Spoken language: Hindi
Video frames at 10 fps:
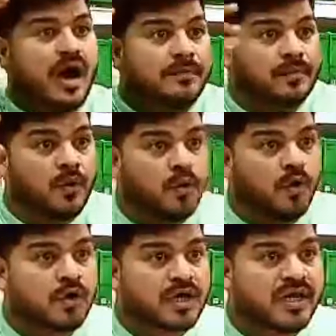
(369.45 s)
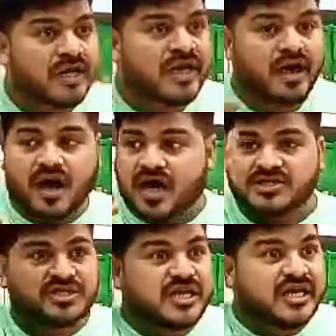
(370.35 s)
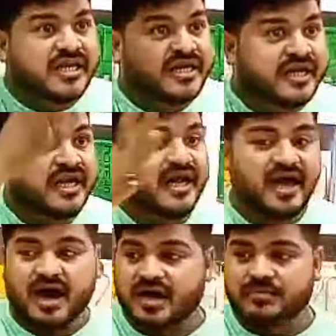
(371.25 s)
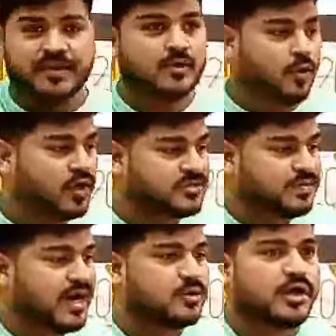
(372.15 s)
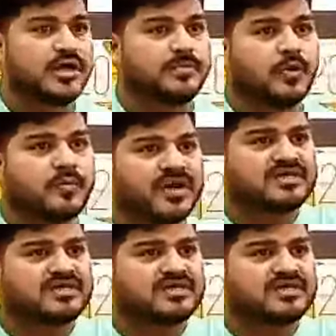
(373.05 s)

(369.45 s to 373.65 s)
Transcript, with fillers: आप लोगों के लिए आज डीली डील है यार बिल्कुल स्पार्क ट्वेंटी प्रो